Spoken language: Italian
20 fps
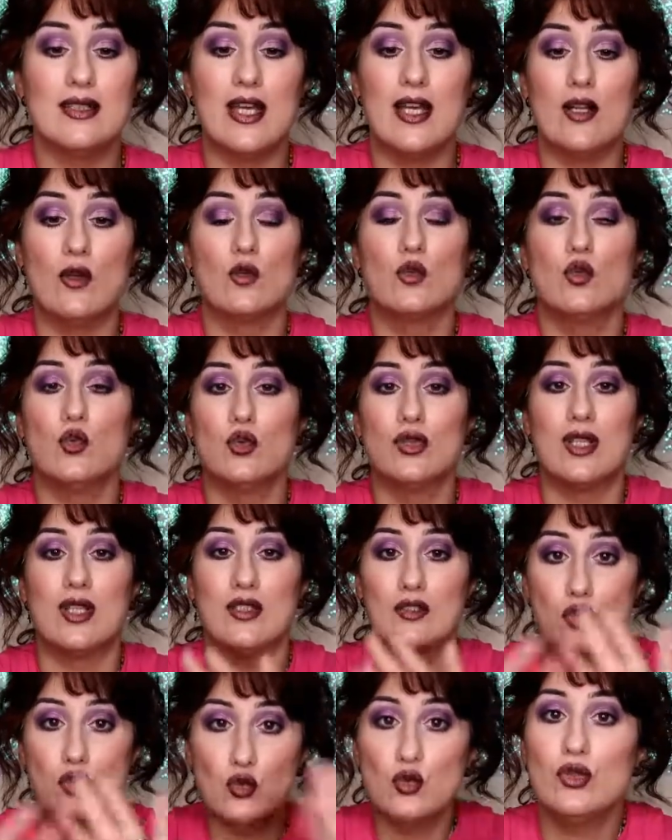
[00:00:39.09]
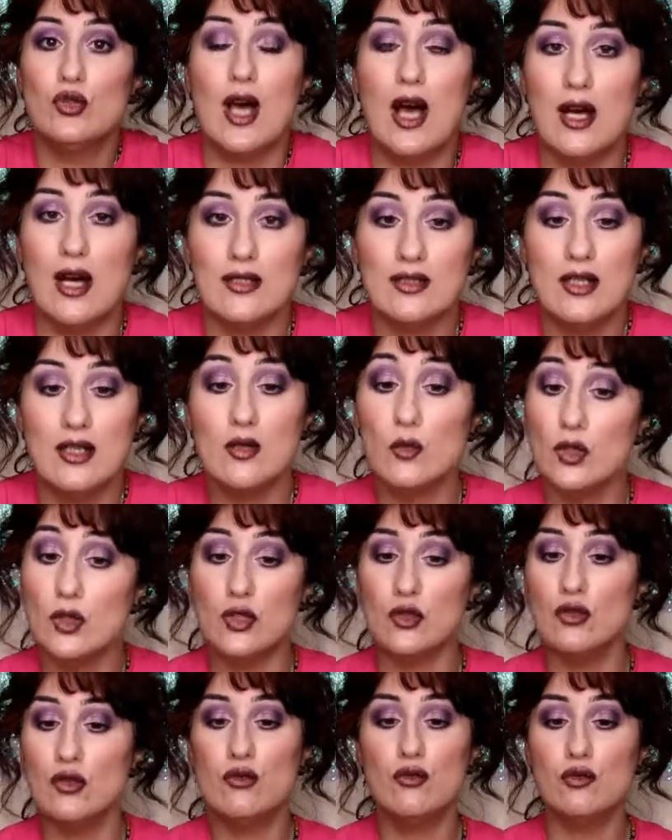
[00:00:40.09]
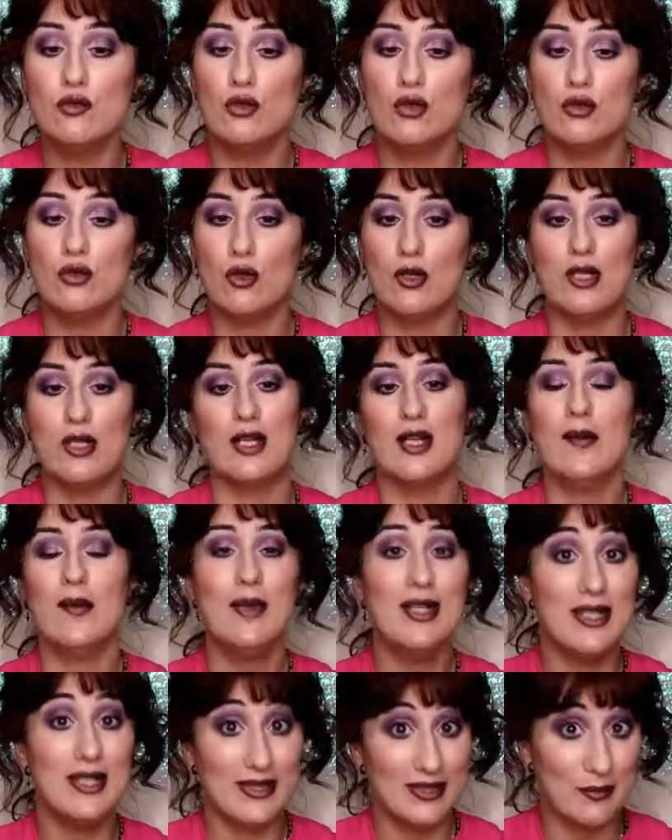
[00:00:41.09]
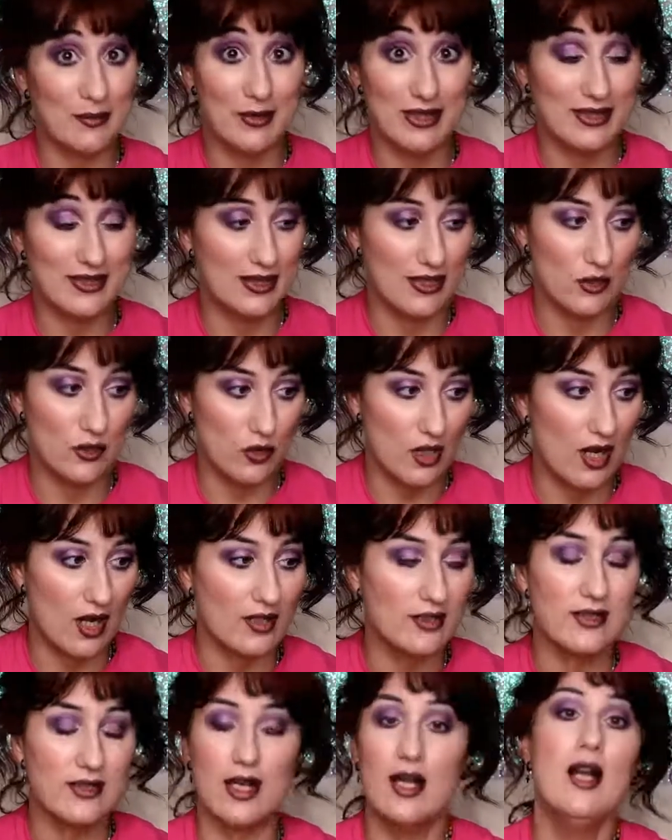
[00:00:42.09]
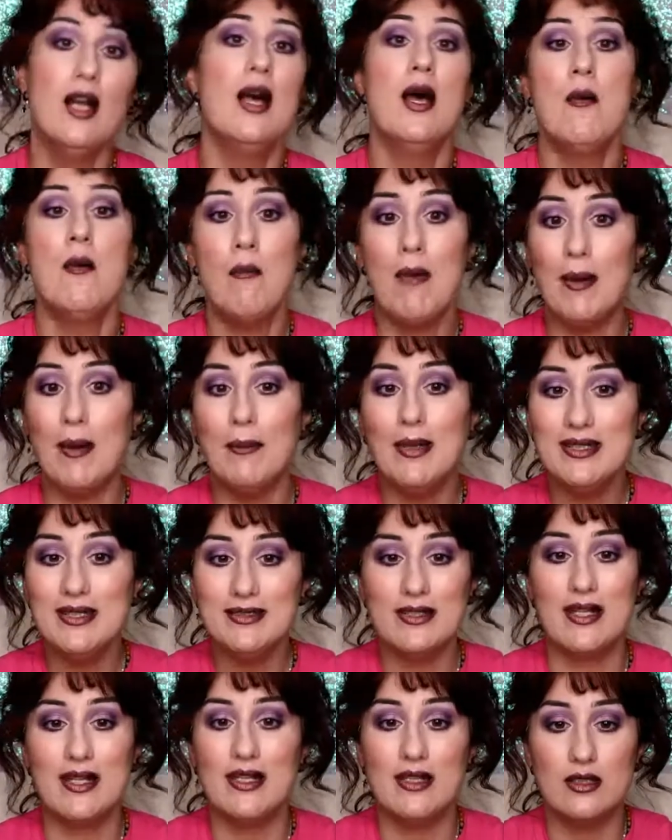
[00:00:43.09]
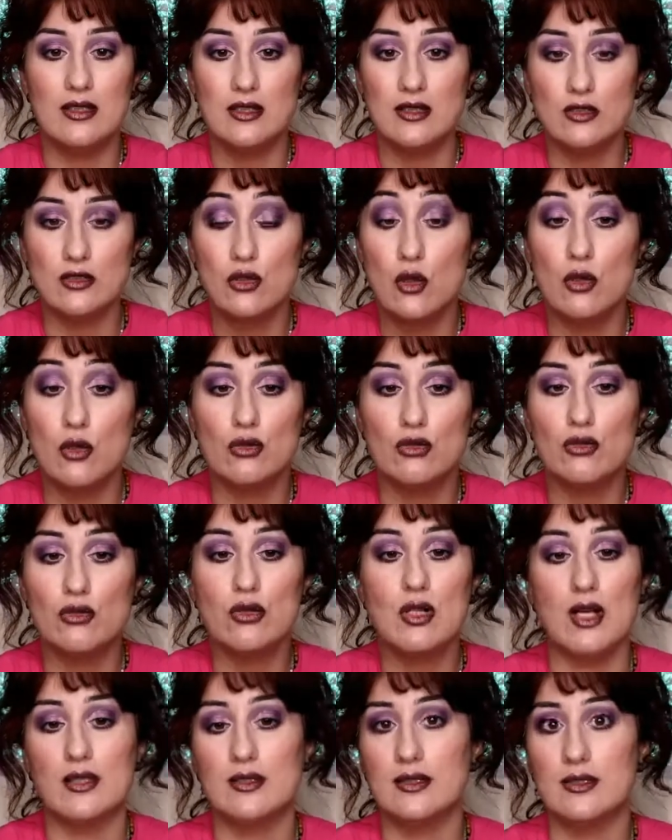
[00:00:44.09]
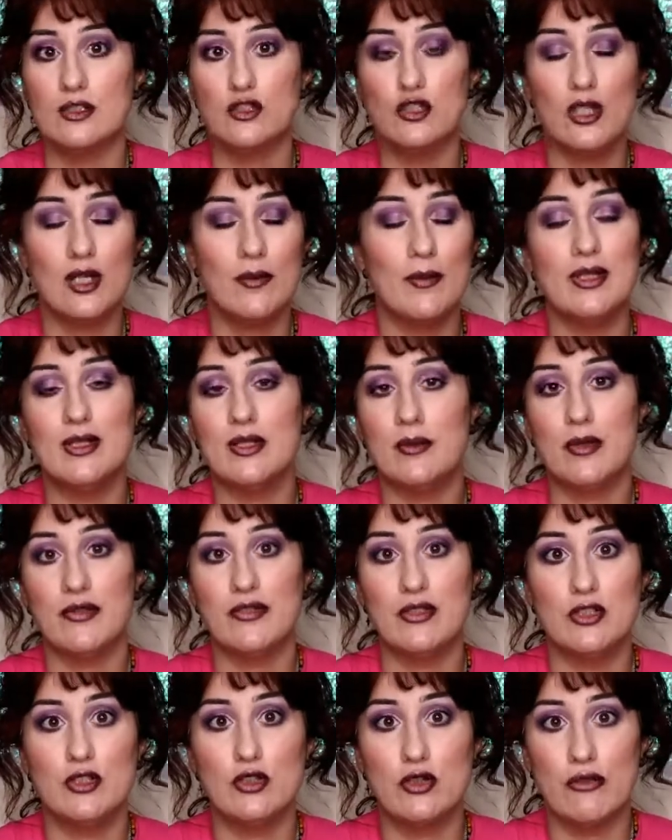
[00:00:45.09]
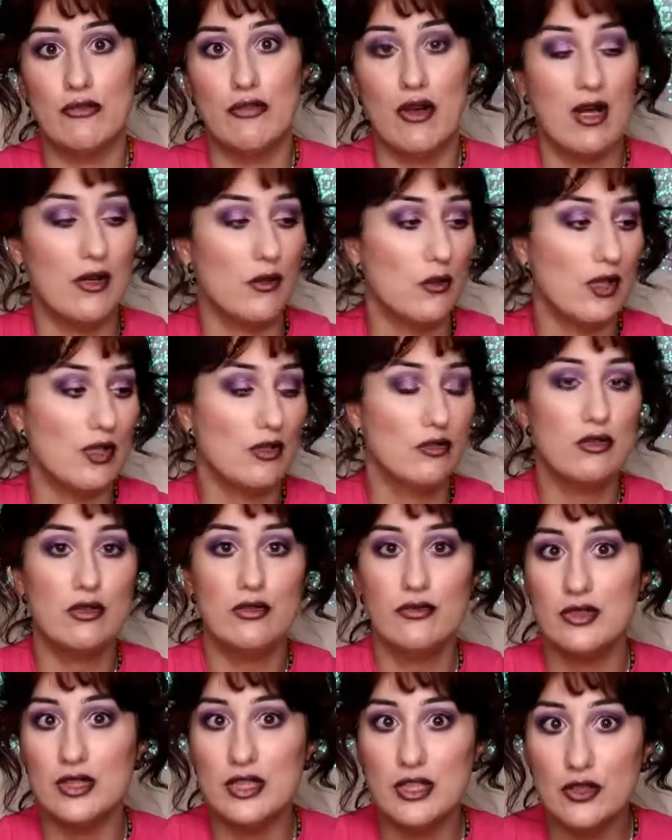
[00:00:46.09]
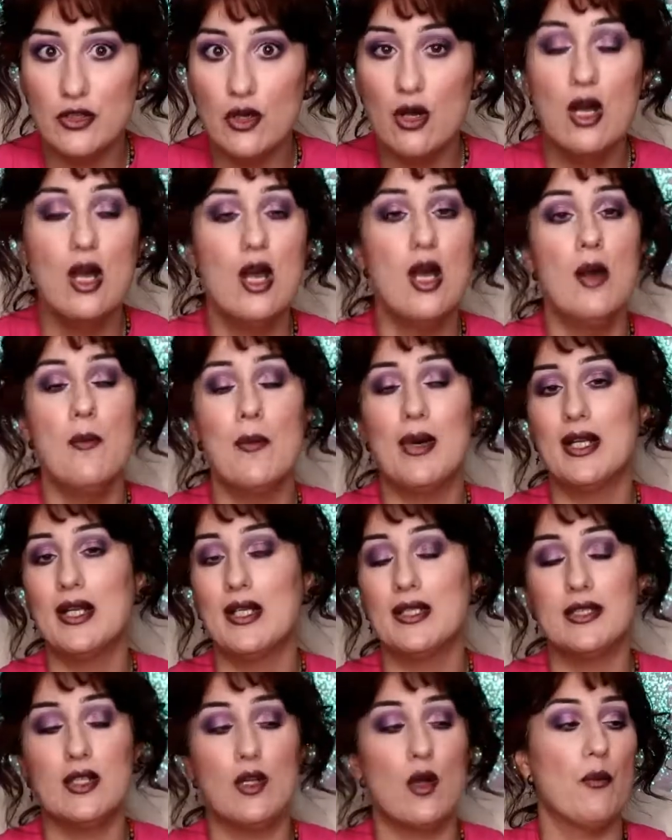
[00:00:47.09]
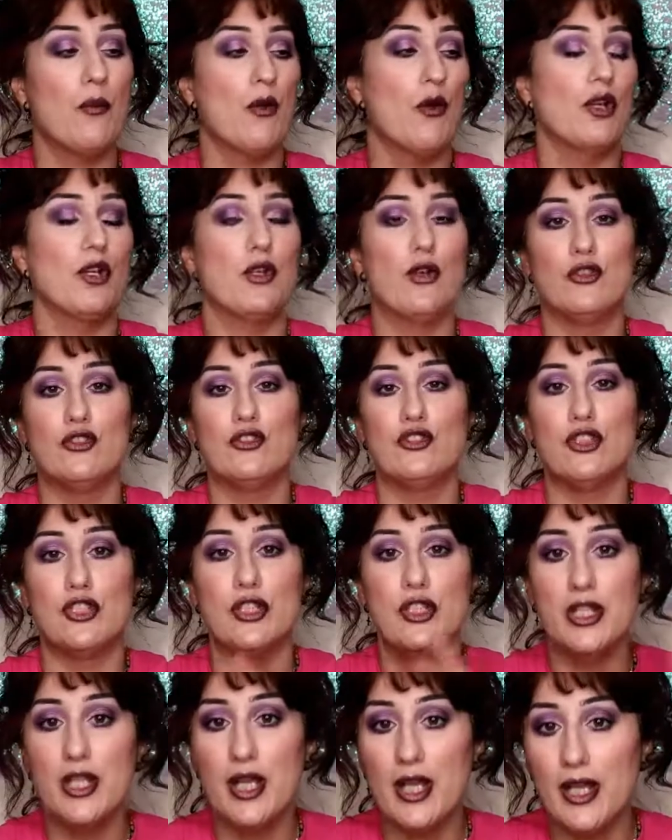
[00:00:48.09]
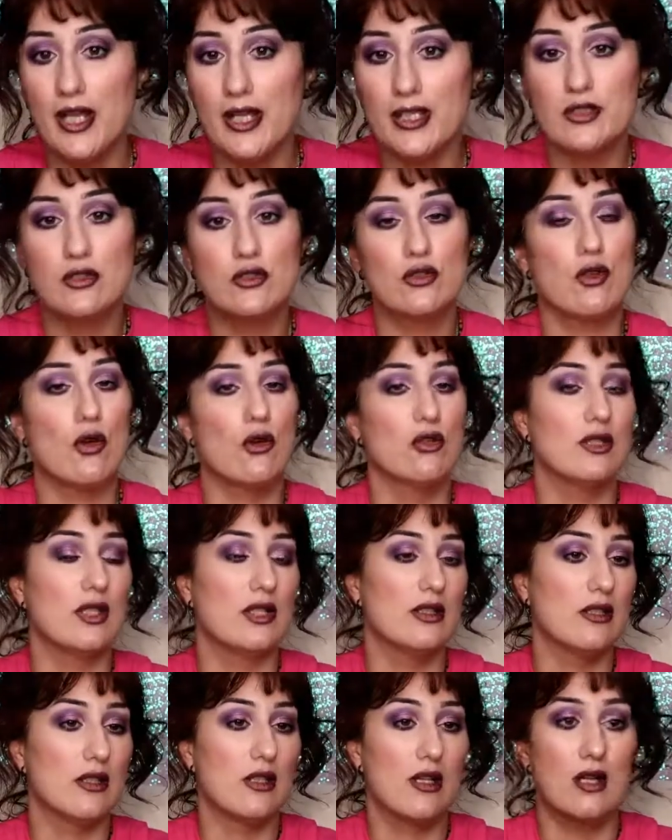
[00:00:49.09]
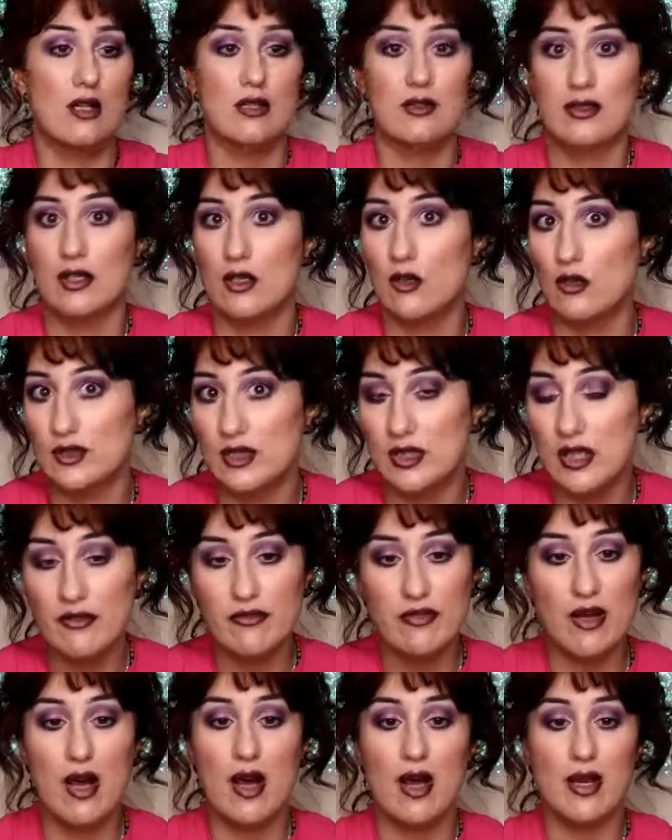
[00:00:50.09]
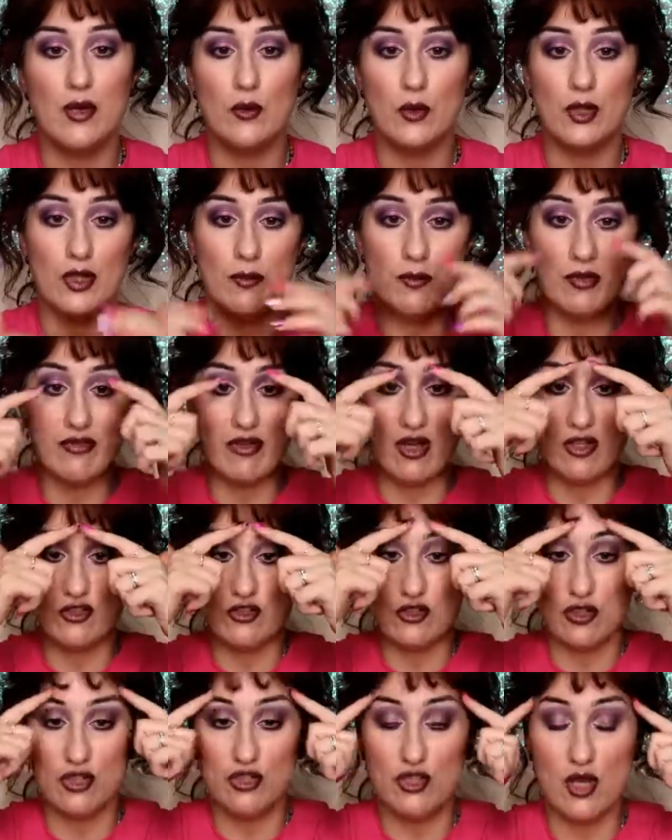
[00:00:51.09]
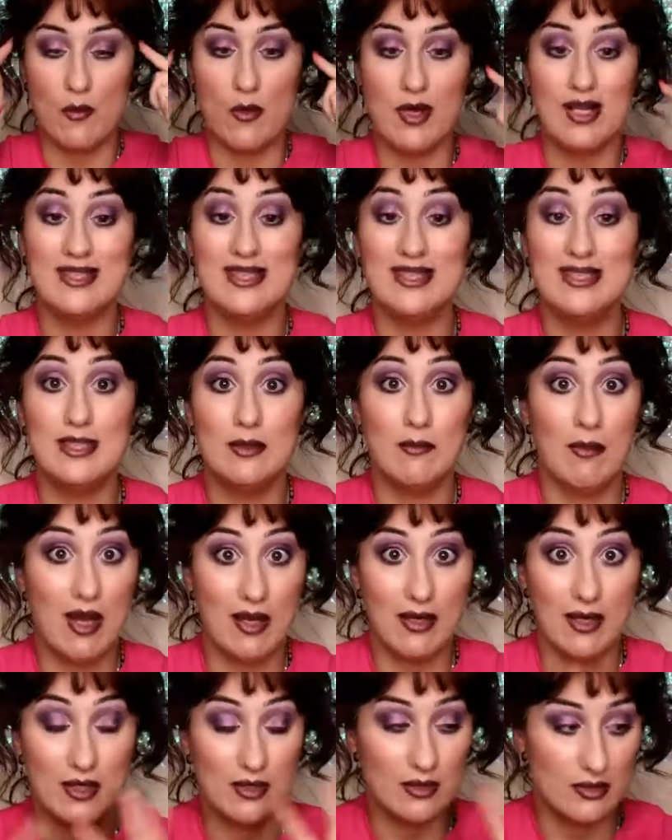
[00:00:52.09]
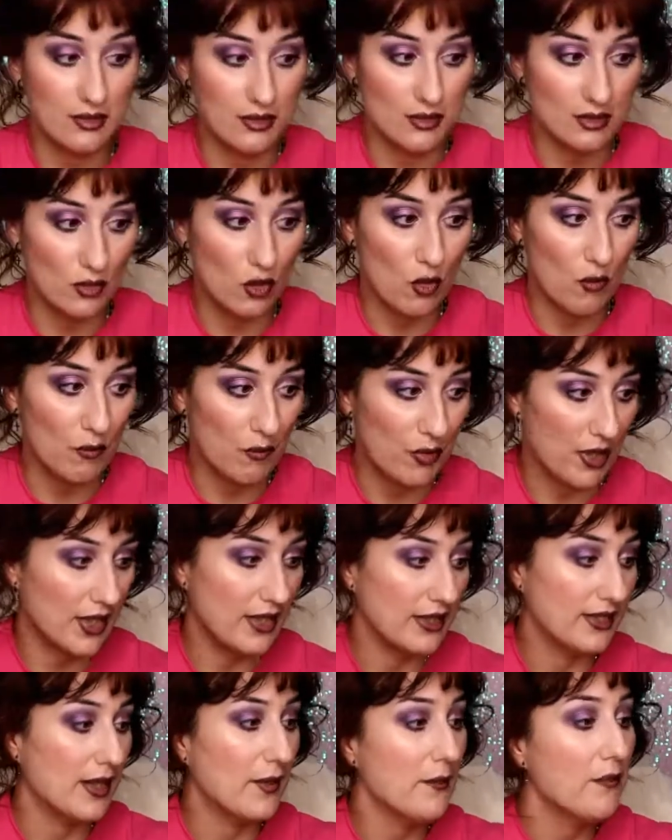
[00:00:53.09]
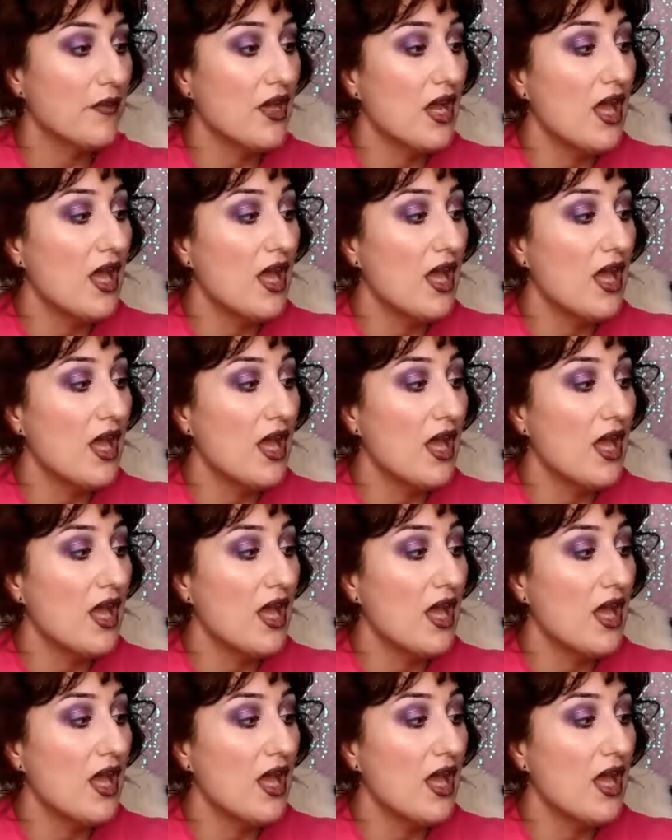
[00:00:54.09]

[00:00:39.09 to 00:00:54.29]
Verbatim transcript: ero tutta sudata quindi ho dovuto togliere la maglietta e metterne un'altra ma mentre eh, sono truccata sinceramente preferisco fare un altro video perché sennò poi non ci riesco ho tante altre cose da fare quindi mi faccio diciamo la settimana eh, completa